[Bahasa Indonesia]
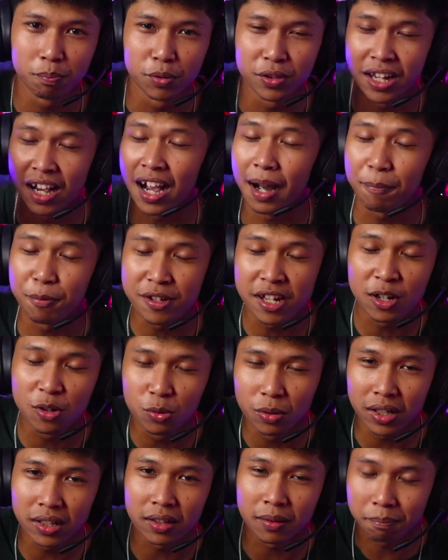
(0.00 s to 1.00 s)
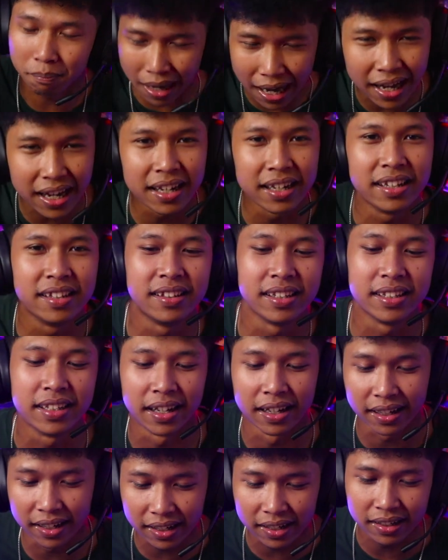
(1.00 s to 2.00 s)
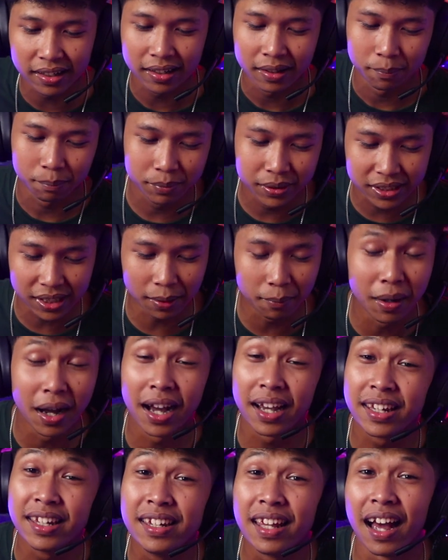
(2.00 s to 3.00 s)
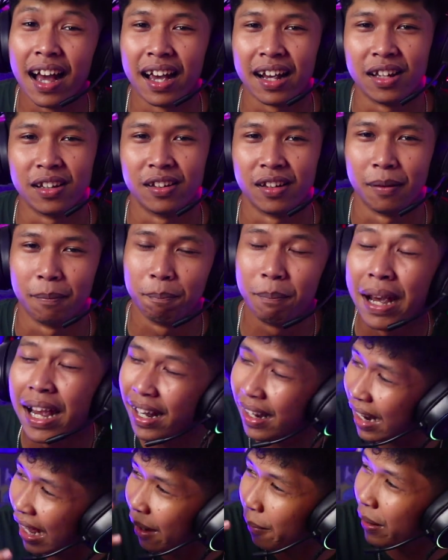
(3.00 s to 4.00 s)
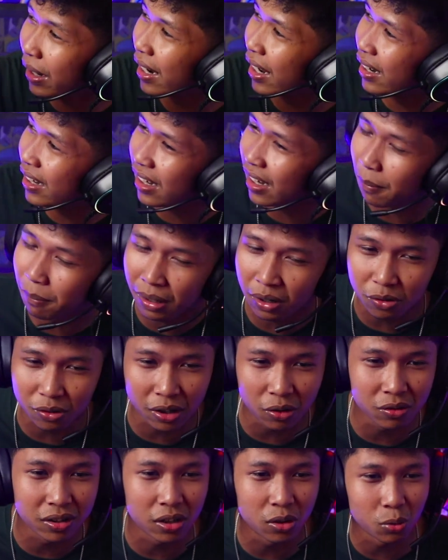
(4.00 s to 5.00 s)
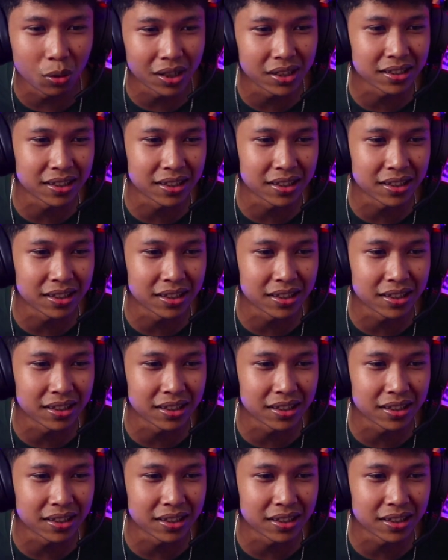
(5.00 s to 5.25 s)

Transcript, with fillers: punya nggak punya duit main intinya ya bisa bahagia gitu ya beda beda nih sama aku yang udah tua